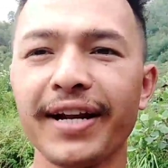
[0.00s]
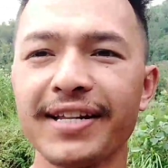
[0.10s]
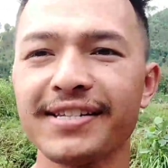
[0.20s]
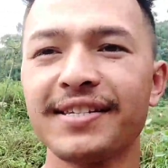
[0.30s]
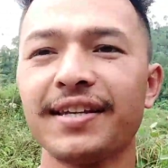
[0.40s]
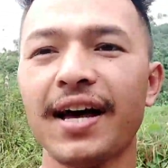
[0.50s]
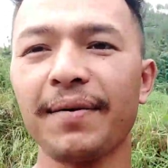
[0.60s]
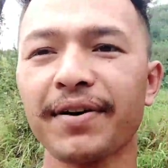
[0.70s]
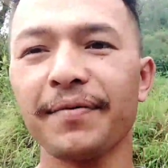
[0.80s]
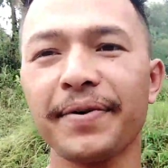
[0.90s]
फ्रेंड्स
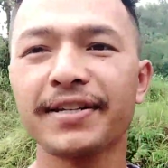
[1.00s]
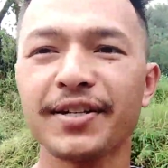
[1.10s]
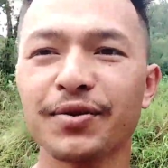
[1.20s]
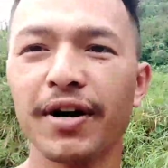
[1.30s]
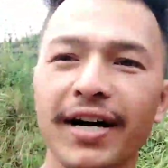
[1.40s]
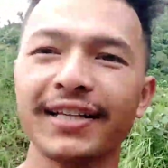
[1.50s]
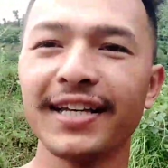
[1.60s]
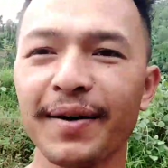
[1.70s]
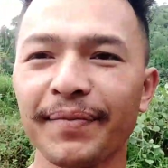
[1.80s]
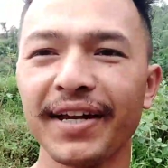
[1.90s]
आपका फिर से स्वागत
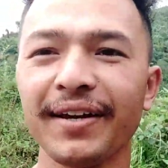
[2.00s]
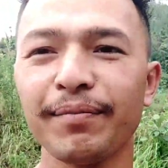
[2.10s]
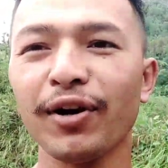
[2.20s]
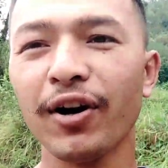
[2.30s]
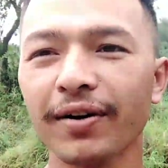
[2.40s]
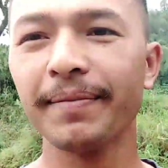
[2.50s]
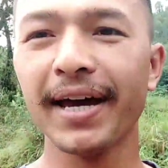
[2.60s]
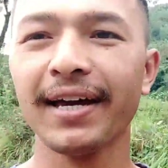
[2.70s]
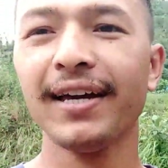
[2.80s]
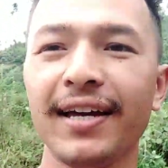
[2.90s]
है अपने ब्लॉग
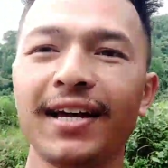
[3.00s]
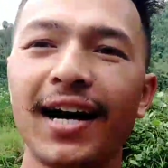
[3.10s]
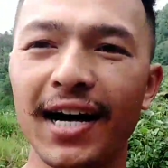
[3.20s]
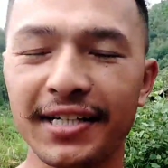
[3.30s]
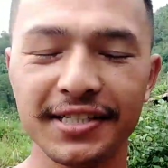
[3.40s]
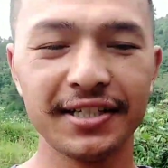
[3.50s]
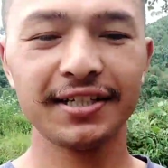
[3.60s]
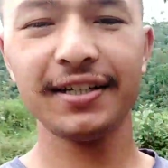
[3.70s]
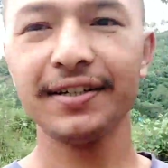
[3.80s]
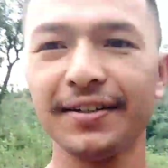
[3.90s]
में आज
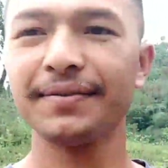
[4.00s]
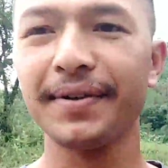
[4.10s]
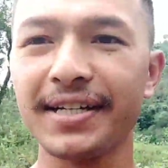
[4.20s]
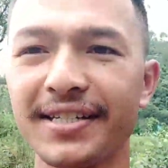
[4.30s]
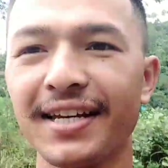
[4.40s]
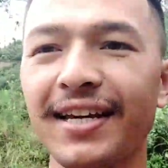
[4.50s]
फिर से